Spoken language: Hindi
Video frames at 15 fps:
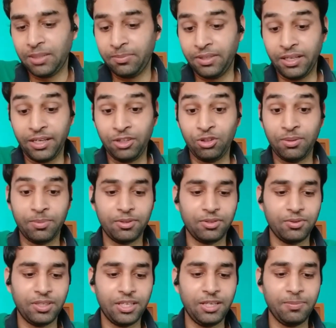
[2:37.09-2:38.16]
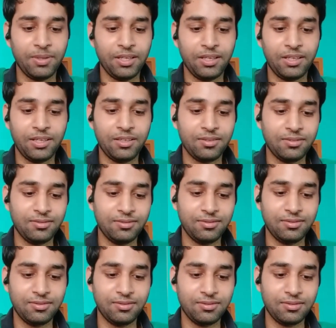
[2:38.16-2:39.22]
अब गाने तो आपको सुना नहीं पाएंगे
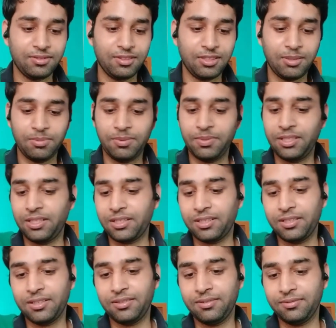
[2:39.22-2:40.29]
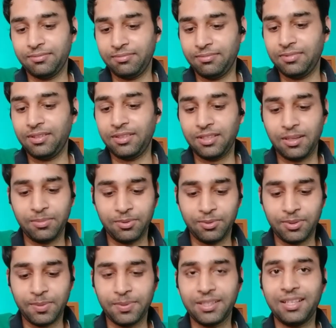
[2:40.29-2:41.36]
ये बजा के हम
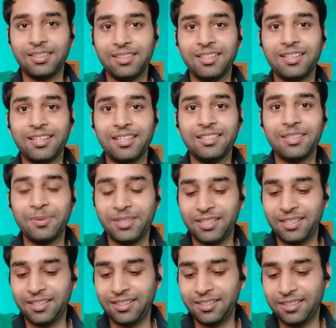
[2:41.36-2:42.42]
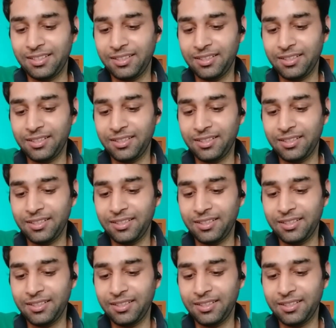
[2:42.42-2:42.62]
सबको बताते हैं कैसा बज रहा है